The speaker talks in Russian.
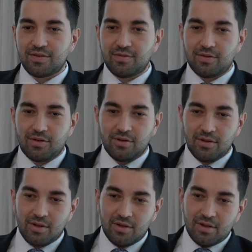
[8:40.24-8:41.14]
всего
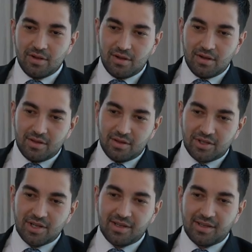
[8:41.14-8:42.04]
а,
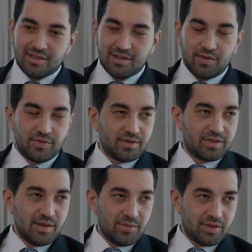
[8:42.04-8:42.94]
начальники отделов уже
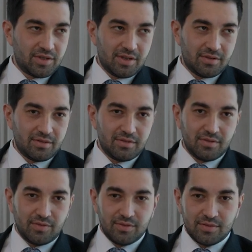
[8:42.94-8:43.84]
сами решают.
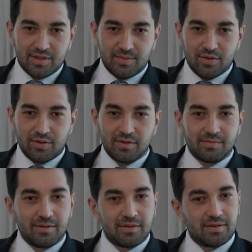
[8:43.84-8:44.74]
Интервью со мной
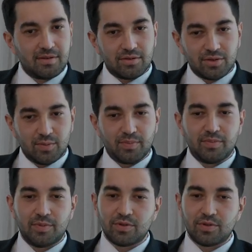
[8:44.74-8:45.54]
это что самое